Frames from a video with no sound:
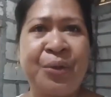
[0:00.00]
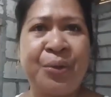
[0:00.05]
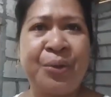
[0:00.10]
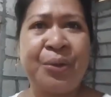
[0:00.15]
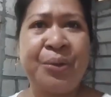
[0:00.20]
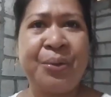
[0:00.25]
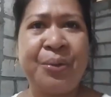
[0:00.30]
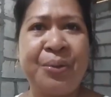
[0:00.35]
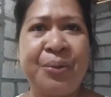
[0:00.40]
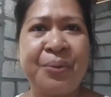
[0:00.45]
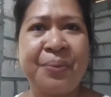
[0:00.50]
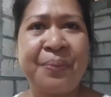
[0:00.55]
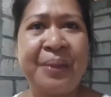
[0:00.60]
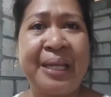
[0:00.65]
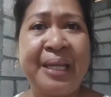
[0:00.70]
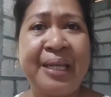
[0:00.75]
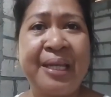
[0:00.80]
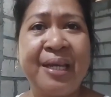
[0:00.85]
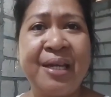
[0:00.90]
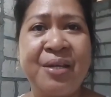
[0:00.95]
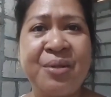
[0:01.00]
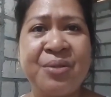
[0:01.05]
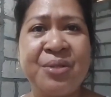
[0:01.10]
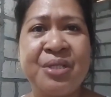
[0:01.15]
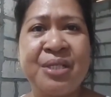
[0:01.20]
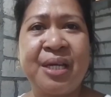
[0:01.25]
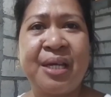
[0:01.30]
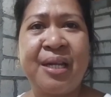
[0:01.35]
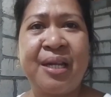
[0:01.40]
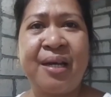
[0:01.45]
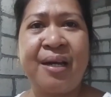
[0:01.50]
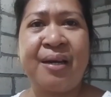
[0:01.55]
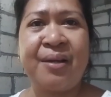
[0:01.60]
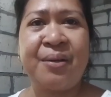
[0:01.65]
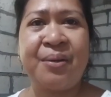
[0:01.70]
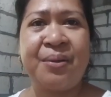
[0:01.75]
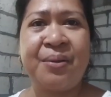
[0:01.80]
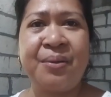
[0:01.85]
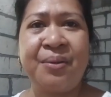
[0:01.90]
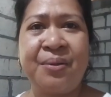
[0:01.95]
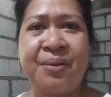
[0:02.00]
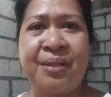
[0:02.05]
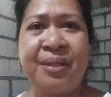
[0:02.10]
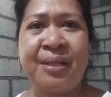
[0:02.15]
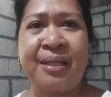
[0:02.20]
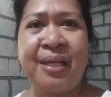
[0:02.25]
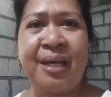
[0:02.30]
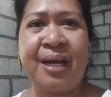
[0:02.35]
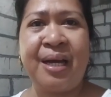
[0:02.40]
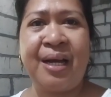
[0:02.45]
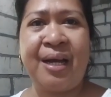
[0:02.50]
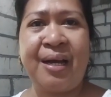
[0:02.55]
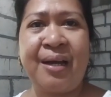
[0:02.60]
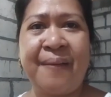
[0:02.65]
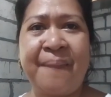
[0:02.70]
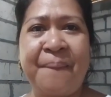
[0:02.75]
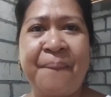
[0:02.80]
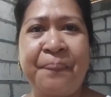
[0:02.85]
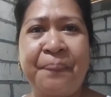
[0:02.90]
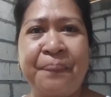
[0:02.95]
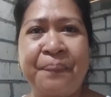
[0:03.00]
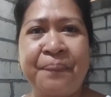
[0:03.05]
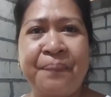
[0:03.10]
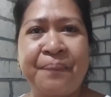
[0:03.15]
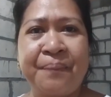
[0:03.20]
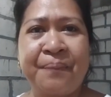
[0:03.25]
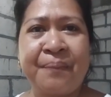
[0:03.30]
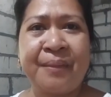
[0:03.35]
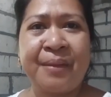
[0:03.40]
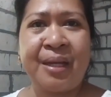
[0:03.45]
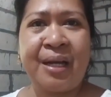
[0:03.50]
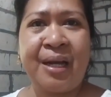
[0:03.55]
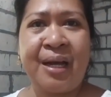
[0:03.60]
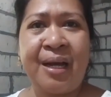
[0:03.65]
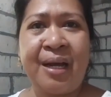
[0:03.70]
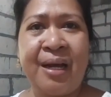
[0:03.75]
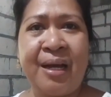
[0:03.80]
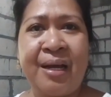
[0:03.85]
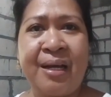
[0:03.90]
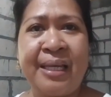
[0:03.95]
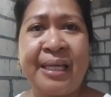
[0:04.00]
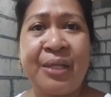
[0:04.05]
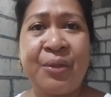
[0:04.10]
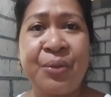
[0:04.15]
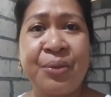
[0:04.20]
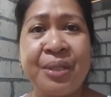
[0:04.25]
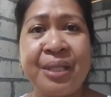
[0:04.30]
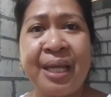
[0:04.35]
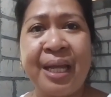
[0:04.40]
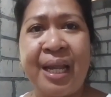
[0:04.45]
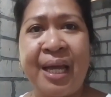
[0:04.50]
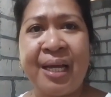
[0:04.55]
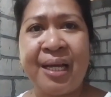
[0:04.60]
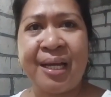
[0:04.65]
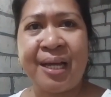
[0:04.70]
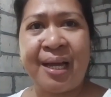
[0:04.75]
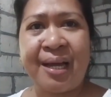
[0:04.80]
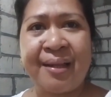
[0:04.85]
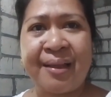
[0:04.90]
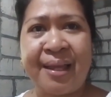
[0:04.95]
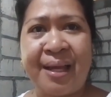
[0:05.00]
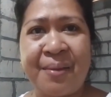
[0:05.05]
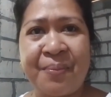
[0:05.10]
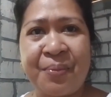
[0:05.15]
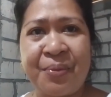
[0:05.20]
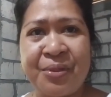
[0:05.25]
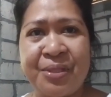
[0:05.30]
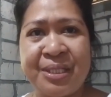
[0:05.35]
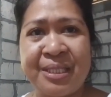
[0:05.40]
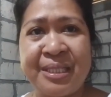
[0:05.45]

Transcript: nung yung binigyan ko siya ng ano, ng uh, hinog na langka. Tapos,